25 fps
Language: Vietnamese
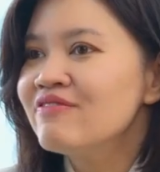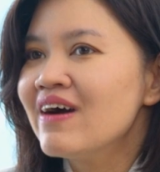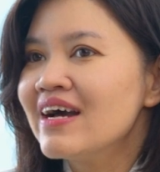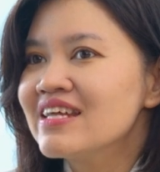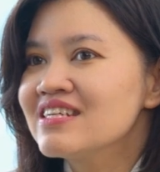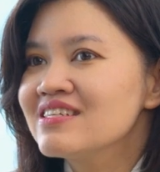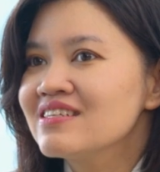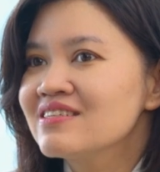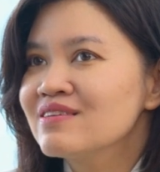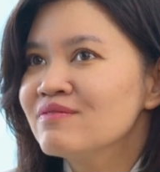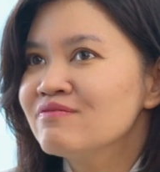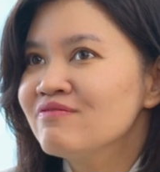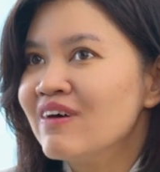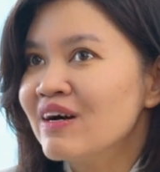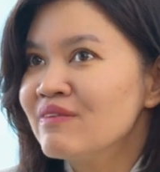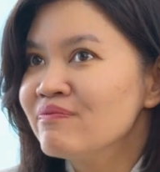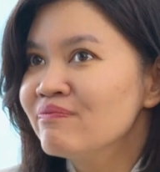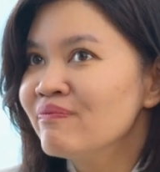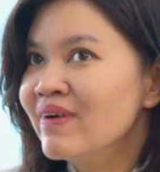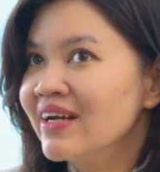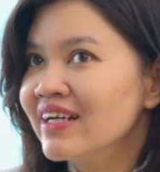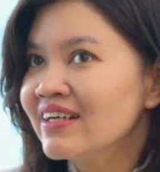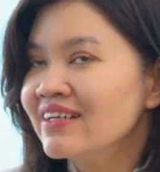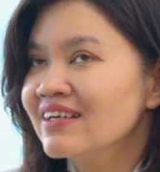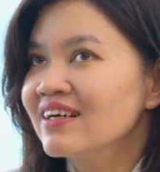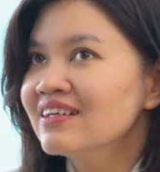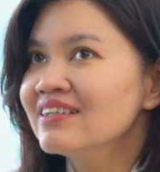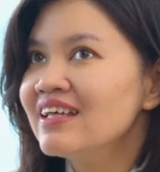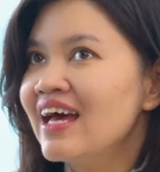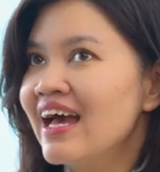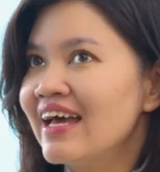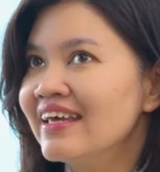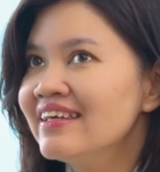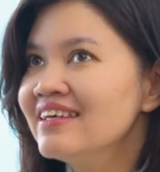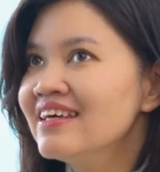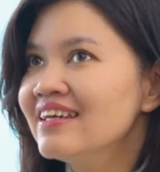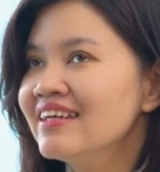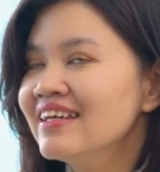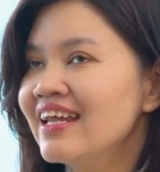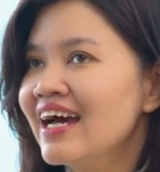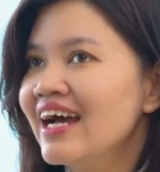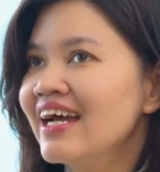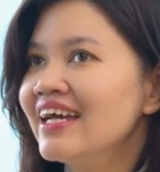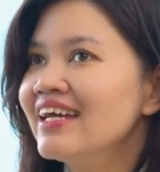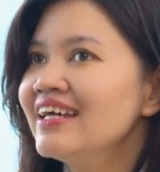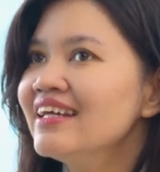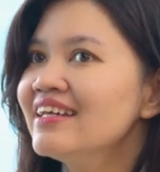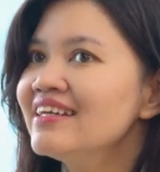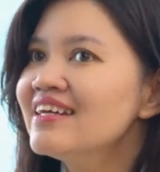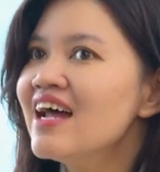Và và mình có thể nhìn
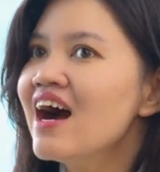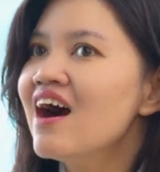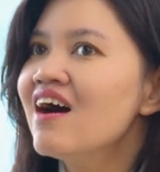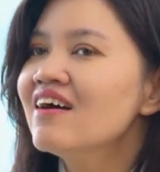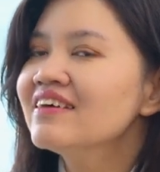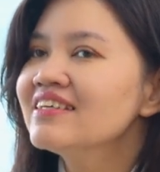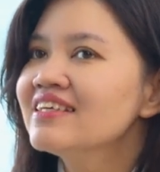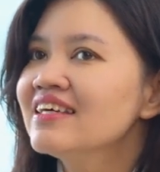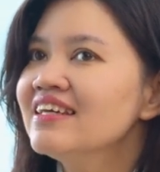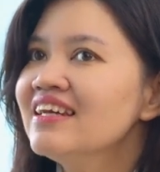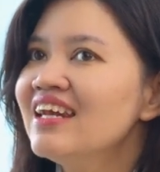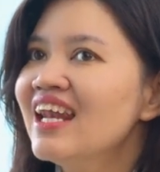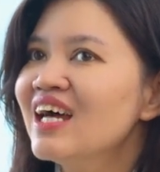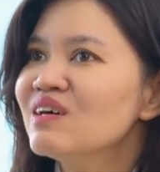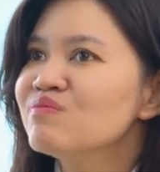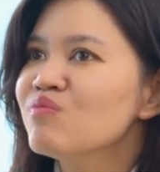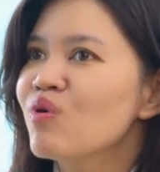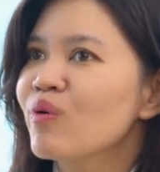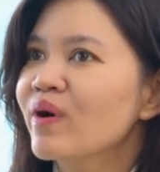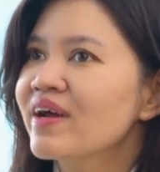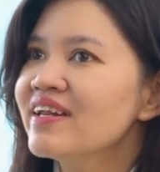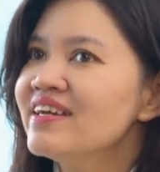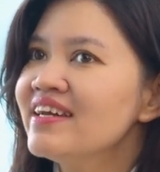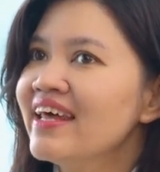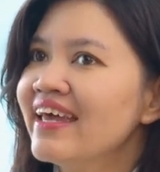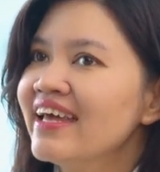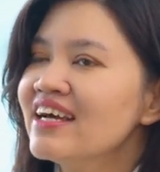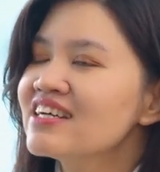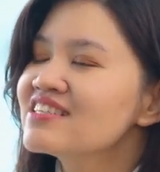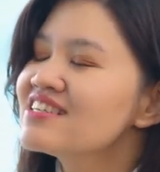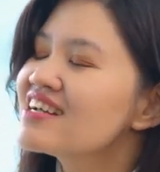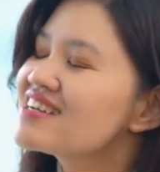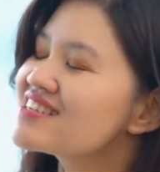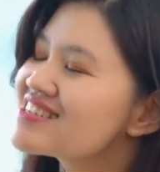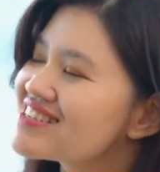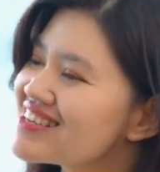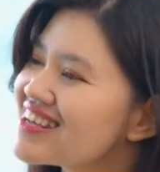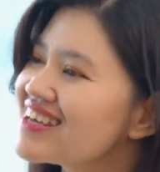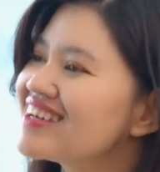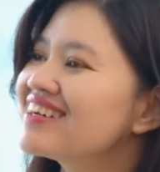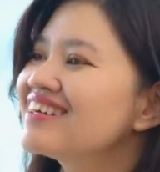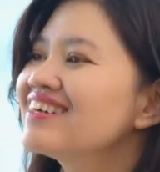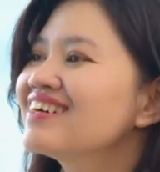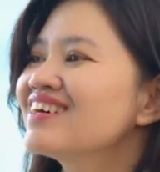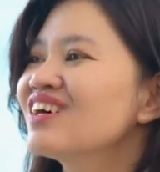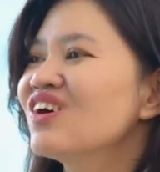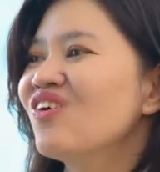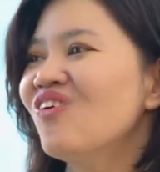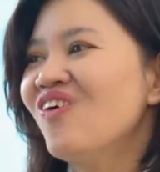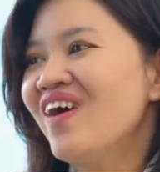thấy đó chính là một cái nét rất riêng
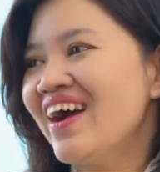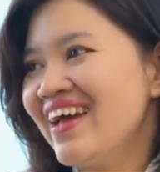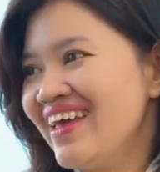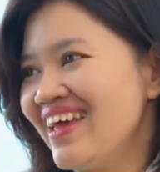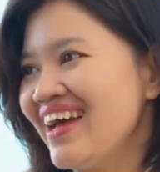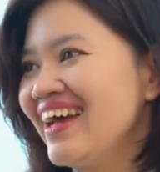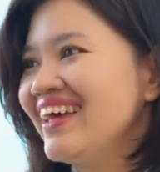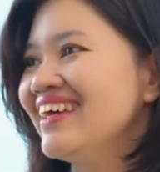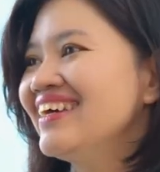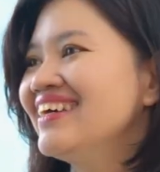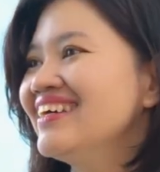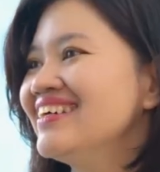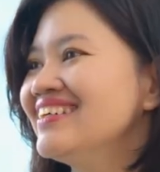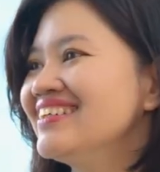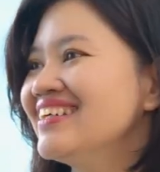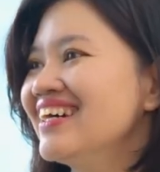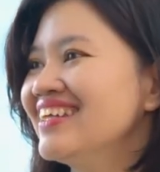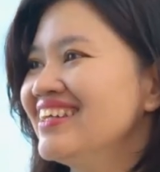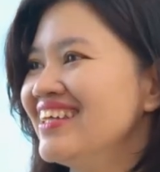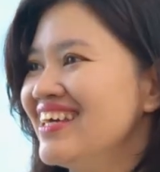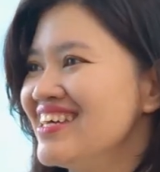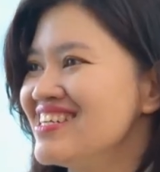của a a trên ừ.